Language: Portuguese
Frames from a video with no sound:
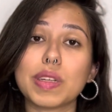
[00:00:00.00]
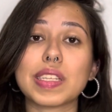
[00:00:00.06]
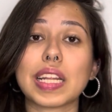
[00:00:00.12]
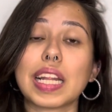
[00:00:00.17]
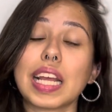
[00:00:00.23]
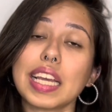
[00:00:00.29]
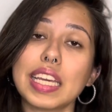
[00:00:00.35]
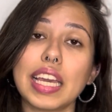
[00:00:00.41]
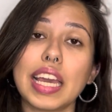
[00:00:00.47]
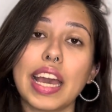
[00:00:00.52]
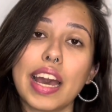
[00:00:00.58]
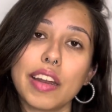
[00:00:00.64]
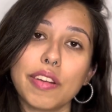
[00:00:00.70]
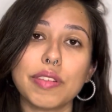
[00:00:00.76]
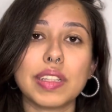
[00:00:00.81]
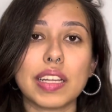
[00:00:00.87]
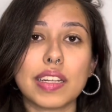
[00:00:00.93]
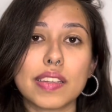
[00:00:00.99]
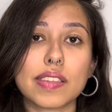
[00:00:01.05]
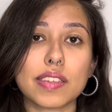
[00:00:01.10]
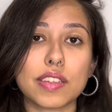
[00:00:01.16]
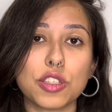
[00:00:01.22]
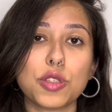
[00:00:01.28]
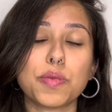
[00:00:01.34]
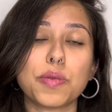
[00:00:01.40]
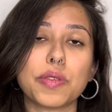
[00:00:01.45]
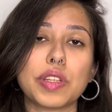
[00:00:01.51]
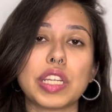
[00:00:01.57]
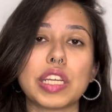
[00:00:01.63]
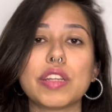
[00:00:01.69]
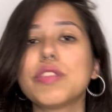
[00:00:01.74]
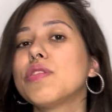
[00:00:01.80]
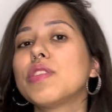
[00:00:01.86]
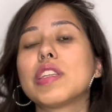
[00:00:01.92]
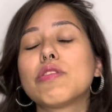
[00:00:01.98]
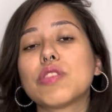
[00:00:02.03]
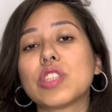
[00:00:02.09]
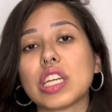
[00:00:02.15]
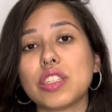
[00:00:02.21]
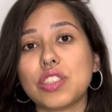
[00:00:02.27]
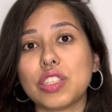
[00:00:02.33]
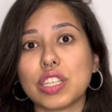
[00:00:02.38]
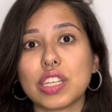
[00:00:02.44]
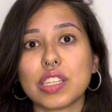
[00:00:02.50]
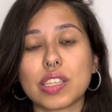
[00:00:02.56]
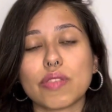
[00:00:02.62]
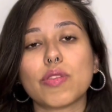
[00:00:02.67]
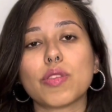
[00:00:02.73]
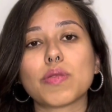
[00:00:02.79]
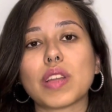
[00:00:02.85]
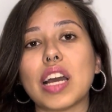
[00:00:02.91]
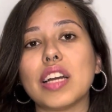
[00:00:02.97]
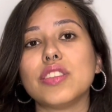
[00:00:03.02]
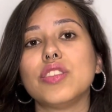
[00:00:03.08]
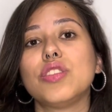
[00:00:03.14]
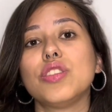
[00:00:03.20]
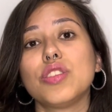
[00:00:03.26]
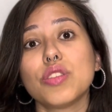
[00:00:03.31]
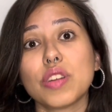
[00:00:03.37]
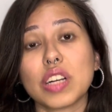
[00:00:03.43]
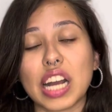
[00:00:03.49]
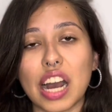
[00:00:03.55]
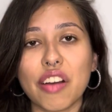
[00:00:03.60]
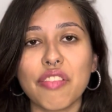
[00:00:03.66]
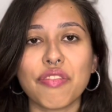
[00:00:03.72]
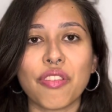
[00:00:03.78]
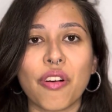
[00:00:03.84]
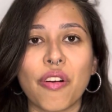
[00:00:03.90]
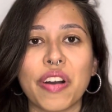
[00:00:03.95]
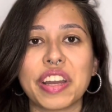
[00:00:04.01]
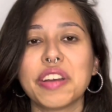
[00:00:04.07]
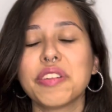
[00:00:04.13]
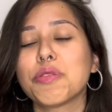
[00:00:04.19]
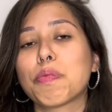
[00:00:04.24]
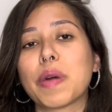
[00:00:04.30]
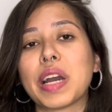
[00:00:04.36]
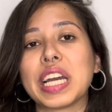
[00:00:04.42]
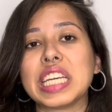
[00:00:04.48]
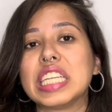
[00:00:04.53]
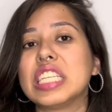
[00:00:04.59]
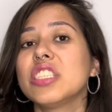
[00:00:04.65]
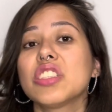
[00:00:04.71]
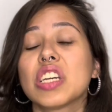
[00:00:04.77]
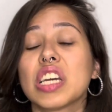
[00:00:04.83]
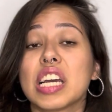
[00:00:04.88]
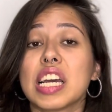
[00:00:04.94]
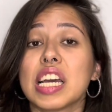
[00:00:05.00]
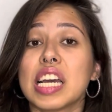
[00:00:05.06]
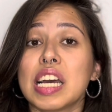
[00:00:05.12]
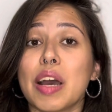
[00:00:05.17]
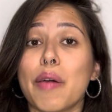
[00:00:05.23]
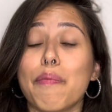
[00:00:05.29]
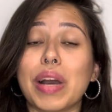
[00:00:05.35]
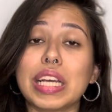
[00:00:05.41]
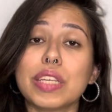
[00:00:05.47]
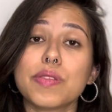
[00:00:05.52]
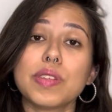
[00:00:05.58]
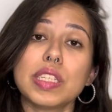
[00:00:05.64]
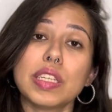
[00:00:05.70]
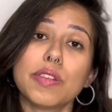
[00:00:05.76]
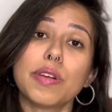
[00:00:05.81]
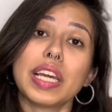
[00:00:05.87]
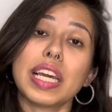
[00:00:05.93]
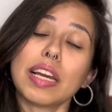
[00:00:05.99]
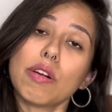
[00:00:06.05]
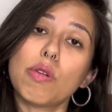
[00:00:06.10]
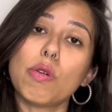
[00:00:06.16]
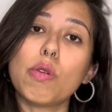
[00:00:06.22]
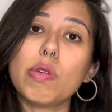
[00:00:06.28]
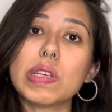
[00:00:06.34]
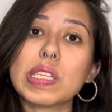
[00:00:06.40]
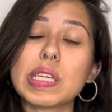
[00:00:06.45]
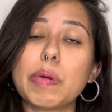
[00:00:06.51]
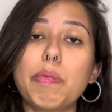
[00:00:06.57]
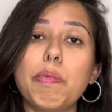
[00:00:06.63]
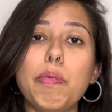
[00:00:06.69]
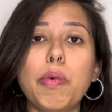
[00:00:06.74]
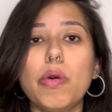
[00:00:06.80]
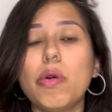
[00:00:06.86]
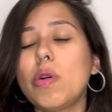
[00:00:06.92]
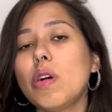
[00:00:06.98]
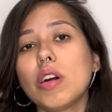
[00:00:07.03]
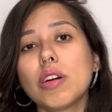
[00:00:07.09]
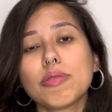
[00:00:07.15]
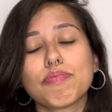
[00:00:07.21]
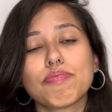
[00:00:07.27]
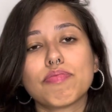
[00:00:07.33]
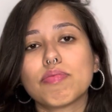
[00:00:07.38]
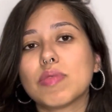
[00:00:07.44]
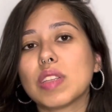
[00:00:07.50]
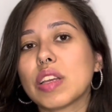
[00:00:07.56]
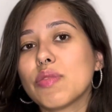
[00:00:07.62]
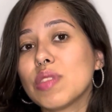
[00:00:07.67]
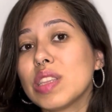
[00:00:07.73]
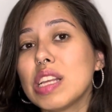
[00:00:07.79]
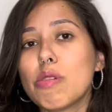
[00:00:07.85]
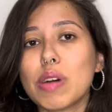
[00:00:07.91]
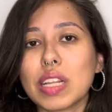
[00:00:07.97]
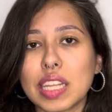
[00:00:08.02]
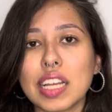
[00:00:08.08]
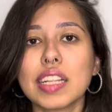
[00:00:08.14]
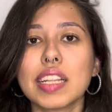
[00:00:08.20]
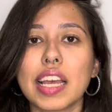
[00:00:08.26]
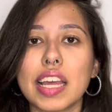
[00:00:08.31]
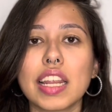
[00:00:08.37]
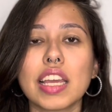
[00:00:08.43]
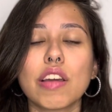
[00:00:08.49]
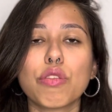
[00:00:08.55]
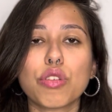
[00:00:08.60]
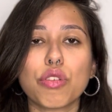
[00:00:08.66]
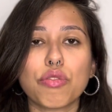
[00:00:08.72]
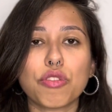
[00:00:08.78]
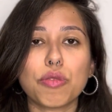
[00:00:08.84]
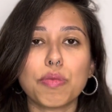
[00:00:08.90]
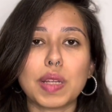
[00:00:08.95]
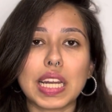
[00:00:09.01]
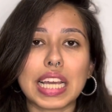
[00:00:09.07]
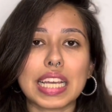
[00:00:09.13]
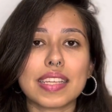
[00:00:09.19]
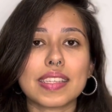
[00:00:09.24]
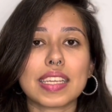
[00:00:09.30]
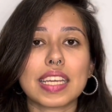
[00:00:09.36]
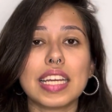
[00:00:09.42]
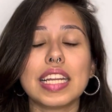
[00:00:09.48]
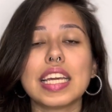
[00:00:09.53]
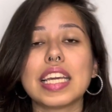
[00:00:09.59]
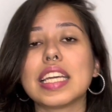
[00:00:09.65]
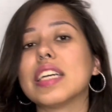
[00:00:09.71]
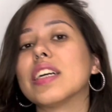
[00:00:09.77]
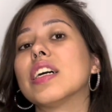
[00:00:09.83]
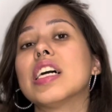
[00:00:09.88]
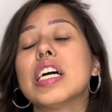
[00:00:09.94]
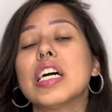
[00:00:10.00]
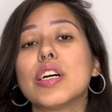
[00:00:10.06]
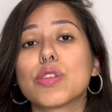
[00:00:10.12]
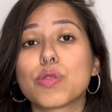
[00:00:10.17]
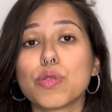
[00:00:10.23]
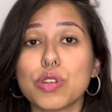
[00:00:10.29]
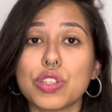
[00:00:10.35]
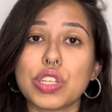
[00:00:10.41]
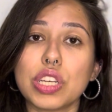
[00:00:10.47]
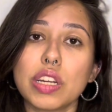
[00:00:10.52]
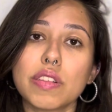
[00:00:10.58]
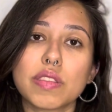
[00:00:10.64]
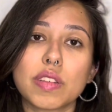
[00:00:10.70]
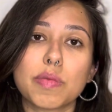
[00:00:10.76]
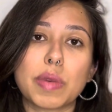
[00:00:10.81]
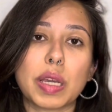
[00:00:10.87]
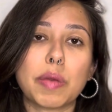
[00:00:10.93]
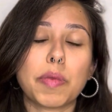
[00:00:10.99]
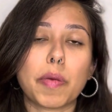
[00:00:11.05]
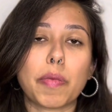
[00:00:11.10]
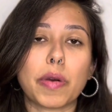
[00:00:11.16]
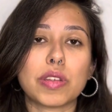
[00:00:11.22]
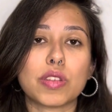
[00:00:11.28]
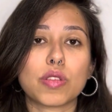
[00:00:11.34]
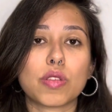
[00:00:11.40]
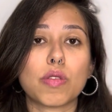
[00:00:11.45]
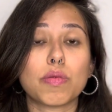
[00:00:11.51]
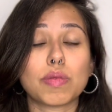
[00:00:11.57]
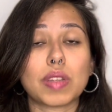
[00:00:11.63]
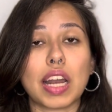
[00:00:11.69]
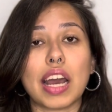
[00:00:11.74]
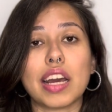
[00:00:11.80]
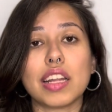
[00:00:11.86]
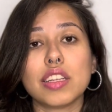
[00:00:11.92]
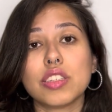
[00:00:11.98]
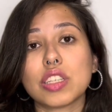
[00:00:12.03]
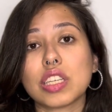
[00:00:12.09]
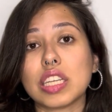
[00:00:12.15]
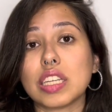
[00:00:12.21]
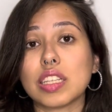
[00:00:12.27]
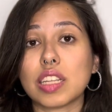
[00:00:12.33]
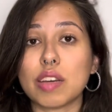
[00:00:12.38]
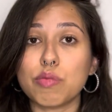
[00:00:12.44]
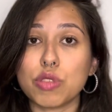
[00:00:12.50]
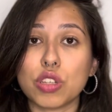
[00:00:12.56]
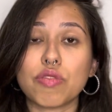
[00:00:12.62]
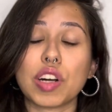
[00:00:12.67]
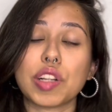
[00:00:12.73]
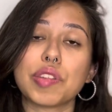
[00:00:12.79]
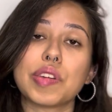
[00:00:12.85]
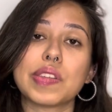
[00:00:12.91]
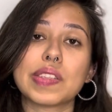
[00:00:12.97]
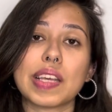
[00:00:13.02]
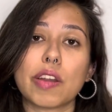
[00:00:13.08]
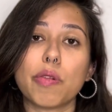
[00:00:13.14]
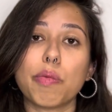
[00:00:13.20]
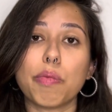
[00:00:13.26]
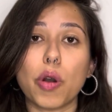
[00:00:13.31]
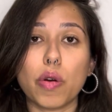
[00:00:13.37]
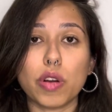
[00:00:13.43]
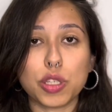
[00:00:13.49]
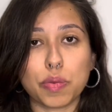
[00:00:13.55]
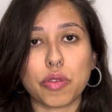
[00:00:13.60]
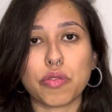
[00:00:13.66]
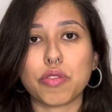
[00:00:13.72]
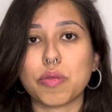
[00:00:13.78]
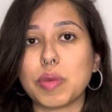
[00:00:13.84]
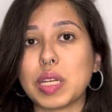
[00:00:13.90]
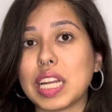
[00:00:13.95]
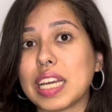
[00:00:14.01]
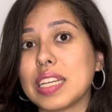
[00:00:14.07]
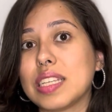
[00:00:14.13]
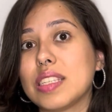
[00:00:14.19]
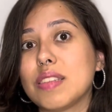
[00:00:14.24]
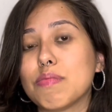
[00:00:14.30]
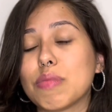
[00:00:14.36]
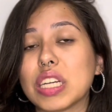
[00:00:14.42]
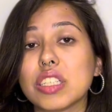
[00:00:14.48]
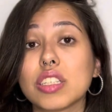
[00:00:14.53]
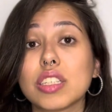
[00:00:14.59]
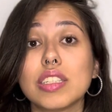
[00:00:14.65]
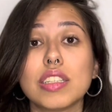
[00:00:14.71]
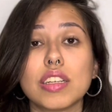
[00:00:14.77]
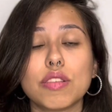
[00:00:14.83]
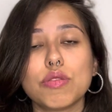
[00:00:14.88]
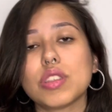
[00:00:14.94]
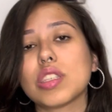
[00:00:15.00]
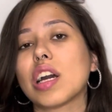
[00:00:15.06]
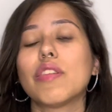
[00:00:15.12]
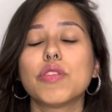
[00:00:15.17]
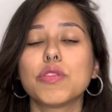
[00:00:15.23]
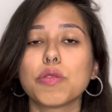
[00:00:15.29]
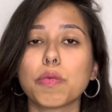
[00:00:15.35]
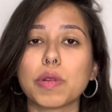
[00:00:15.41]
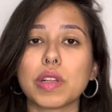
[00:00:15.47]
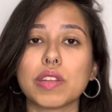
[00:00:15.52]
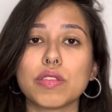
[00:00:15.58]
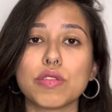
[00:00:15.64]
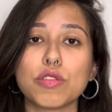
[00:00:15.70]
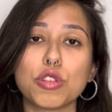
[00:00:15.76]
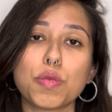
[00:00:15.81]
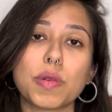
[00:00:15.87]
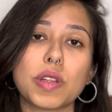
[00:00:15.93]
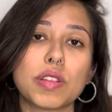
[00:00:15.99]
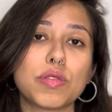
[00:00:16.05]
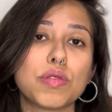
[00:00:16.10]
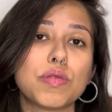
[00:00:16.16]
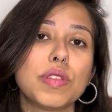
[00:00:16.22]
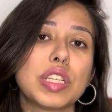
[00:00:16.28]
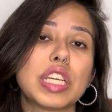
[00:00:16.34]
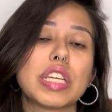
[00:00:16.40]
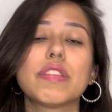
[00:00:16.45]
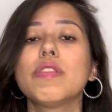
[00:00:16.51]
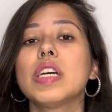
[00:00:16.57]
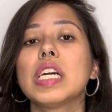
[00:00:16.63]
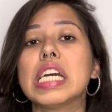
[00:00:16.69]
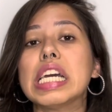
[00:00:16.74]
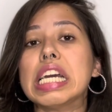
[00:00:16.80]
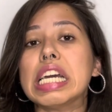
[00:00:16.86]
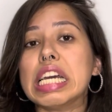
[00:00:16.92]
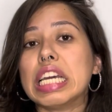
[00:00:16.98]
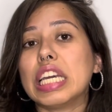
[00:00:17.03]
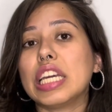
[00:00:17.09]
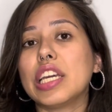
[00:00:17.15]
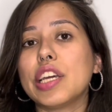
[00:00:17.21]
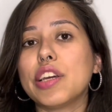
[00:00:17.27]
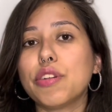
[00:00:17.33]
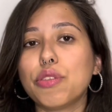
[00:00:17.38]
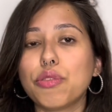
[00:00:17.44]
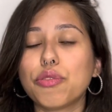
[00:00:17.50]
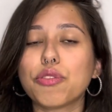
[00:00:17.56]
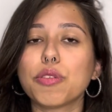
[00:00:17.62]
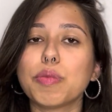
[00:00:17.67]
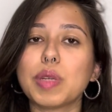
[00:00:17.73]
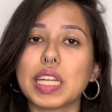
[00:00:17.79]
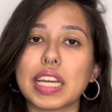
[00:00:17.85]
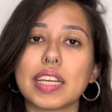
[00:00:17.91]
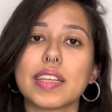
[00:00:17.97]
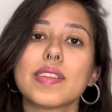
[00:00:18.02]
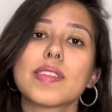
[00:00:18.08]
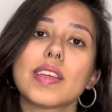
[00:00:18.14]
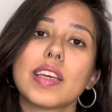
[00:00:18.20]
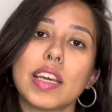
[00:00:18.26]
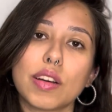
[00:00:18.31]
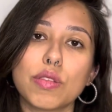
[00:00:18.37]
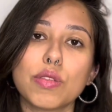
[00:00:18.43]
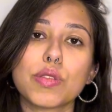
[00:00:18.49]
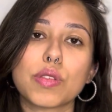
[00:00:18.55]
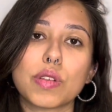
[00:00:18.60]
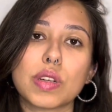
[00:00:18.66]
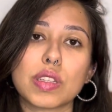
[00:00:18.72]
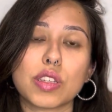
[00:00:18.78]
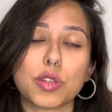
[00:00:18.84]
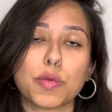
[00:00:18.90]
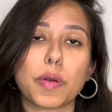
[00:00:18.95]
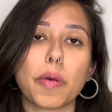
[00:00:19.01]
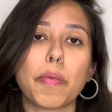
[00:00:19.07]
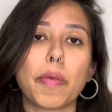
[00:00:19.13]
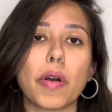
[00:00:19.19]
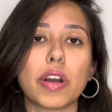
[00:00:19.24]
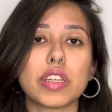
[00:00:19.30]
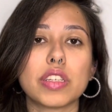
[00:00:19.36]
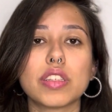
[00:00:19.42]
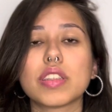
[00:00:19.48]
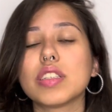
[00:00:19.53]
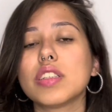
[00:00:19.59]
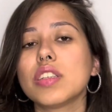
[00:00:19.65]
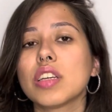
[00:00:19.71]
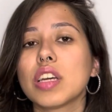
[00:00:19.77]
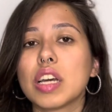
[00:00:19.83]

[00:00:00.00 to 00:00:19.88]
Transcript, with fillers: até que eram interessantes para o Nino, e o Nino já tinha essa vontade de jogar fora do país, mas o Nino recusa por não atenderem ao que o Fluminense queria. Surgiram também propostas contrárias, que em termos de valores eram boas para o Fluminense, mas que não estavam no plano, nos planos do Nino, e o Fluminense recusou essas propostas.